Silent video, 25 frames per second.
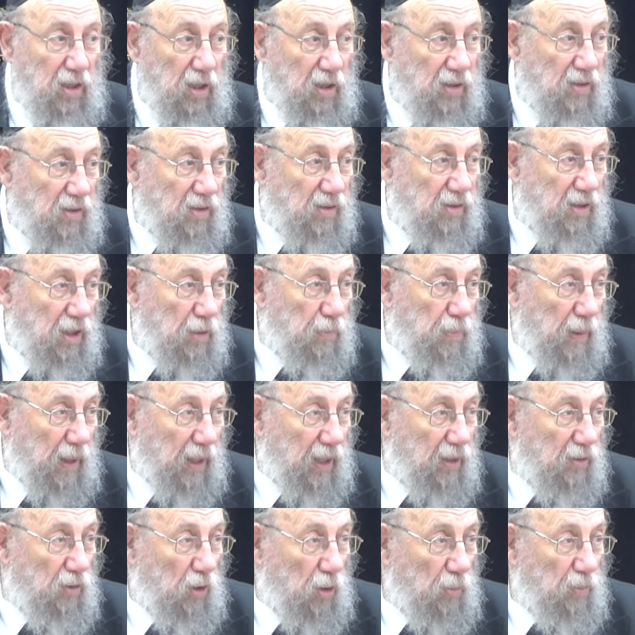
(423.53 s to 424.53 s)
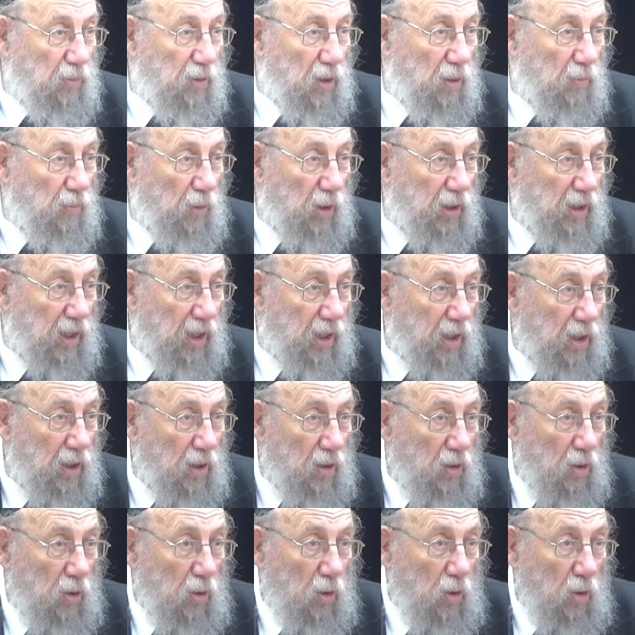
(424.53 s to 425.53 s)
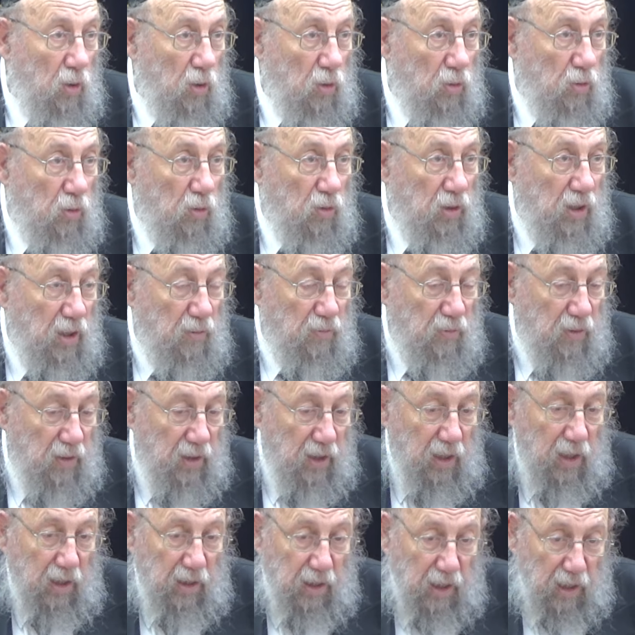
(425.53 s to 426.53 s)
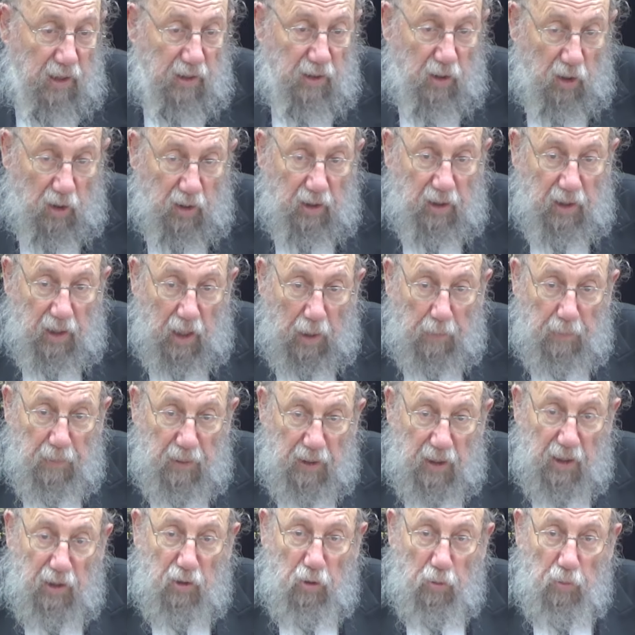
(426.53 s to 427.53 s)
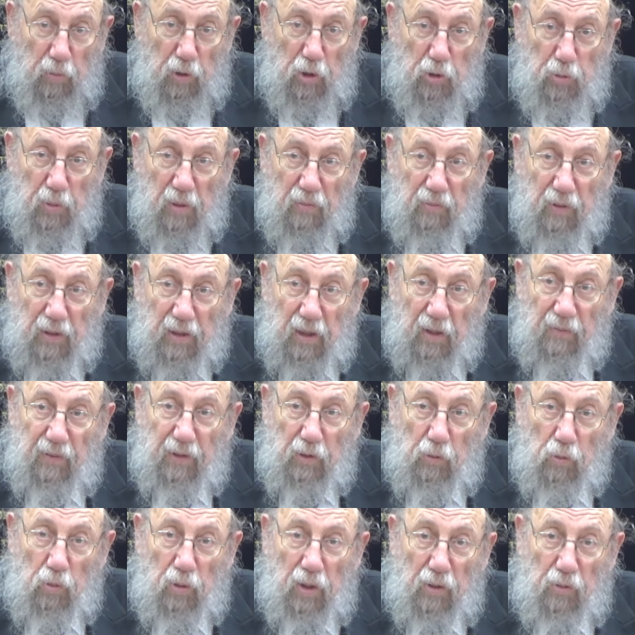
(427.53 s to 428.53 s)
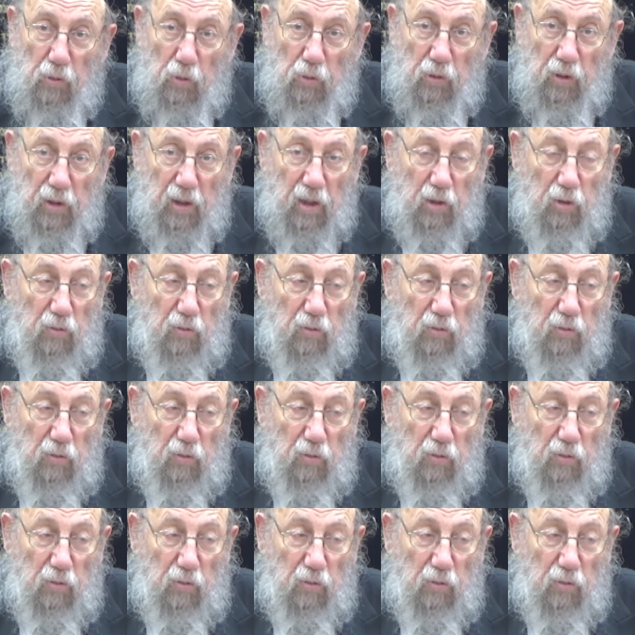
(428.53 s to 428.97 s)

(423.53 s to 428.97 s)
Les tzitzit, par exemple, c'est un moyen de définir quelqu'un qui est habillé comme un juif à travers toute la société.